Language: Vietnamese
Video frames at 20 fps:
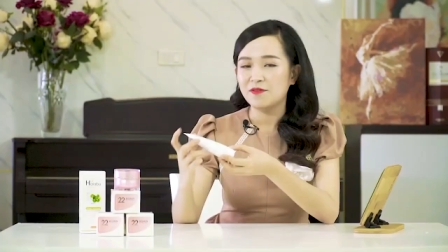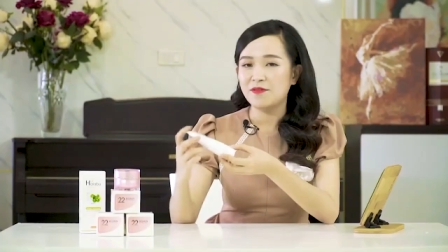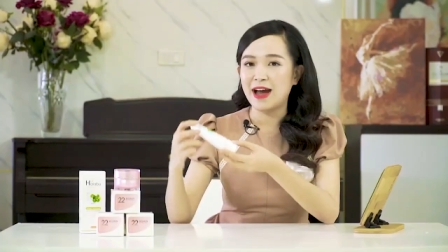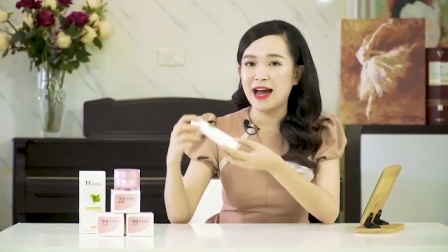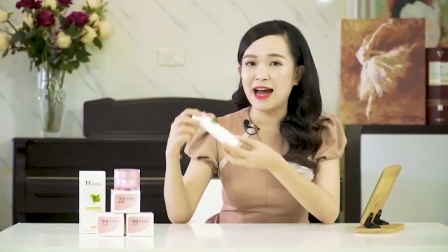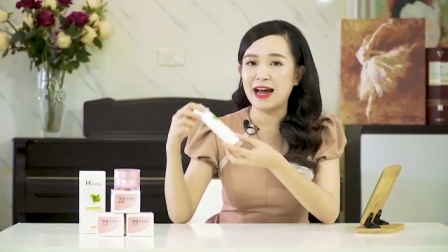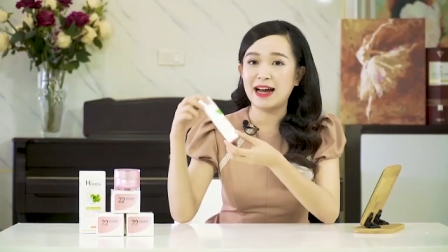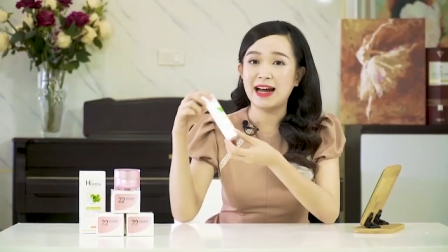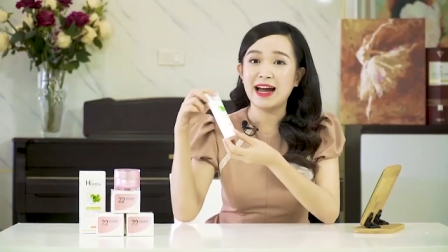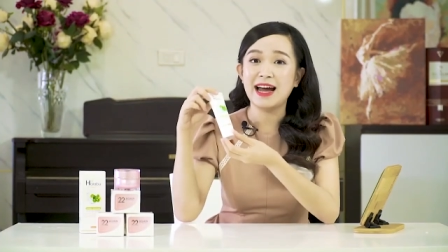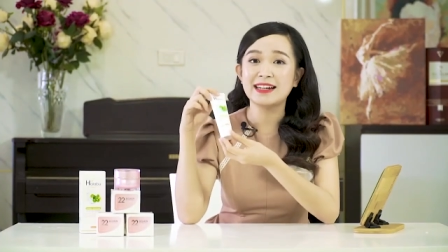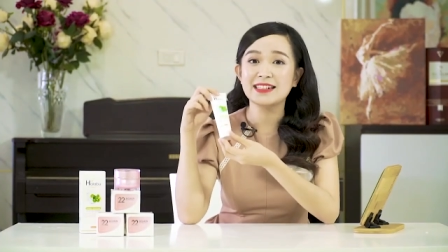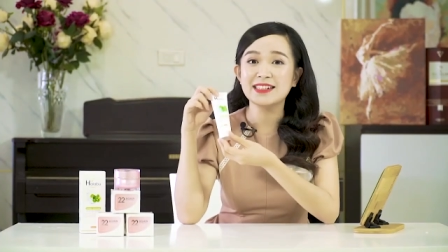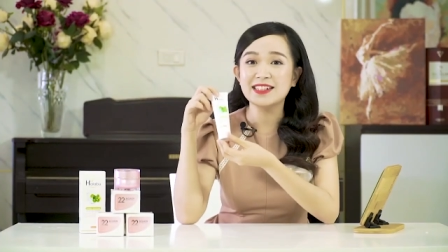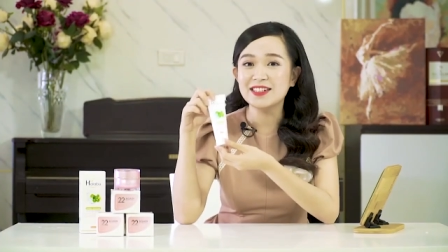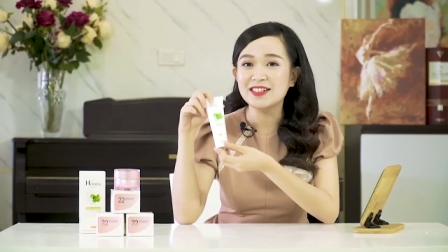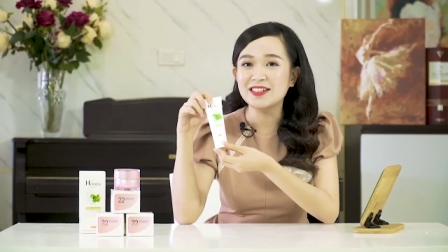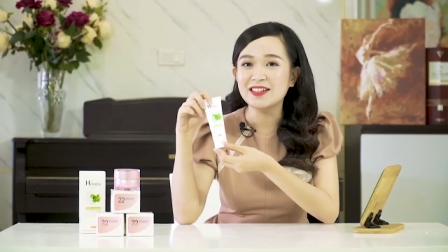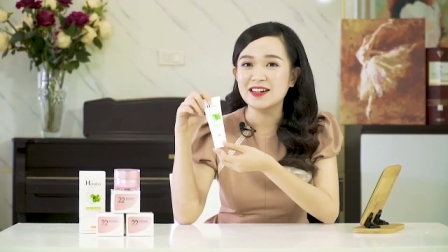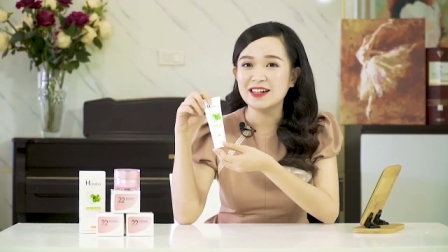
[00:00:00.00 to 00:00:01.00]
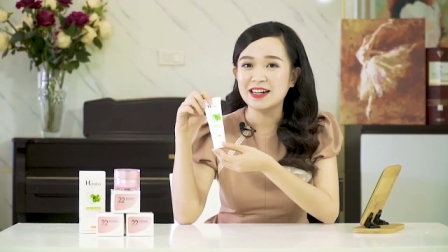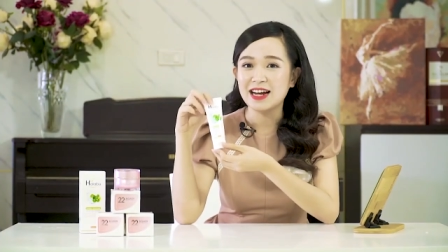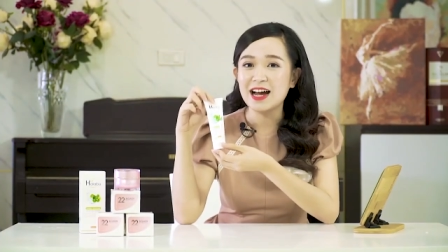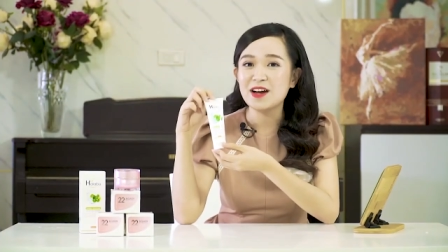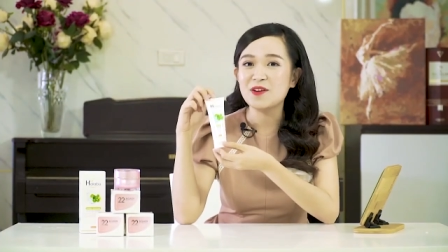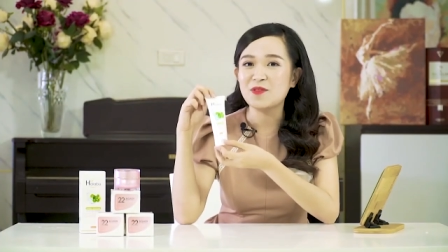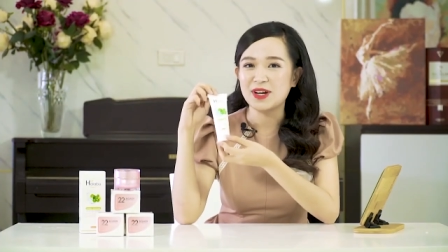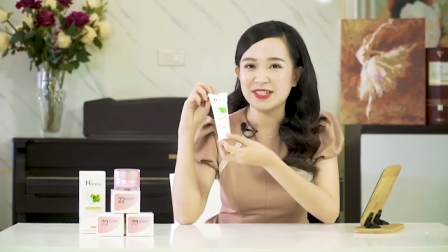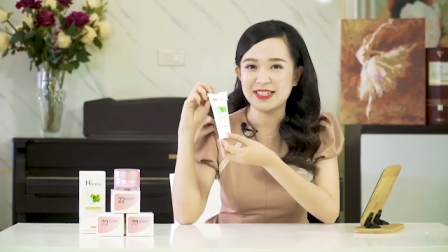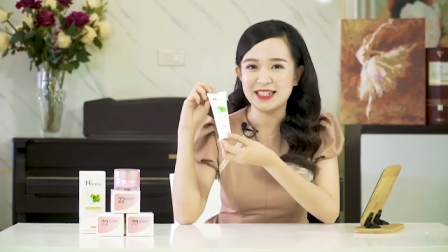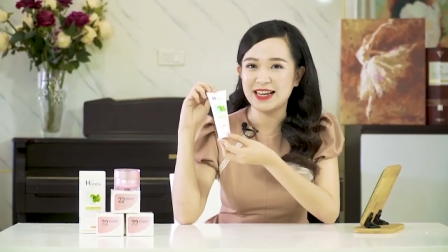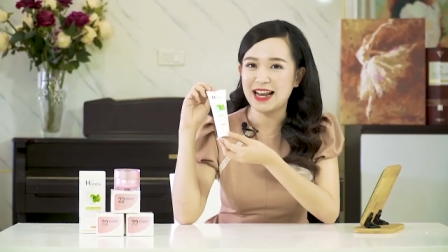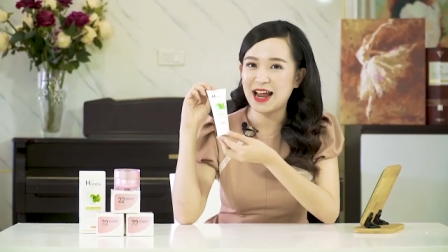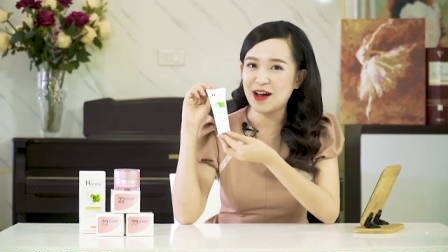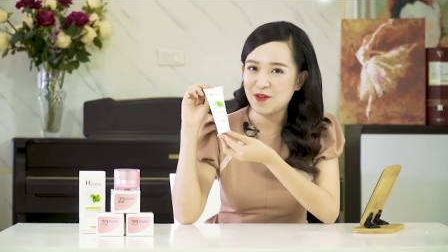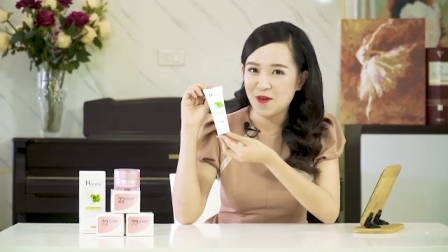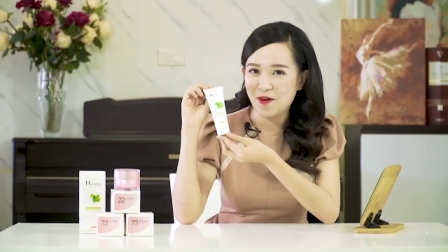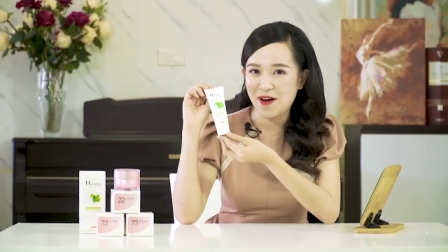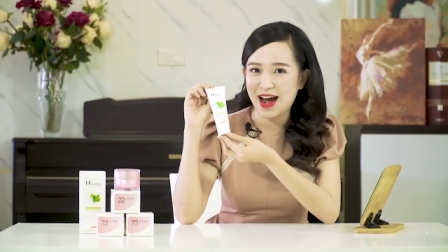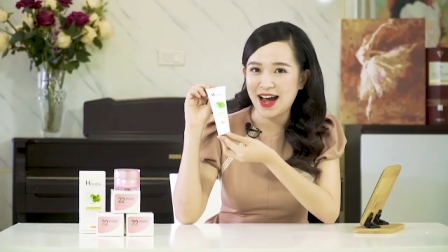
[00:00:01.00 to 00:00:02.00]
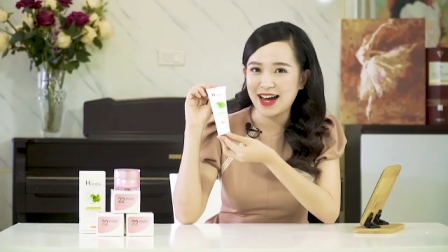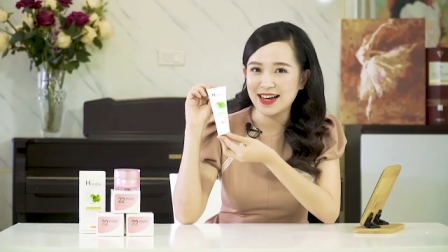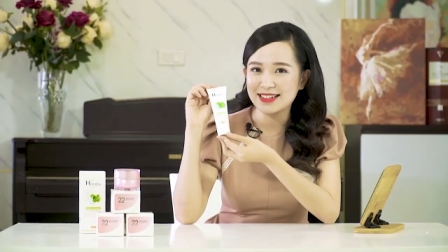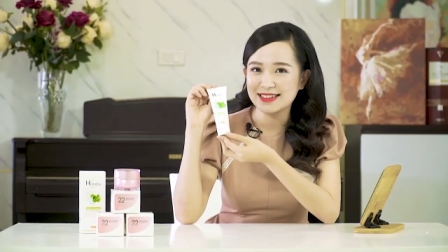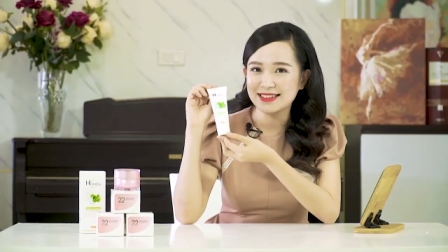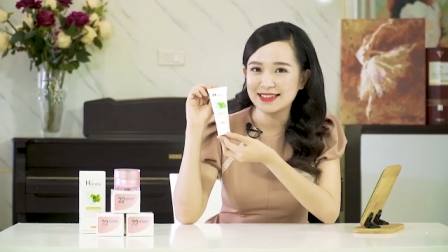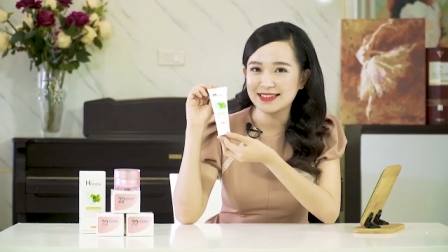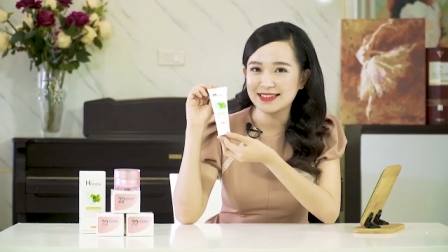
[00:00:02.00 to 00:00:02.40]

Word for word: và ngăn ngừa các quá trình lão hóa.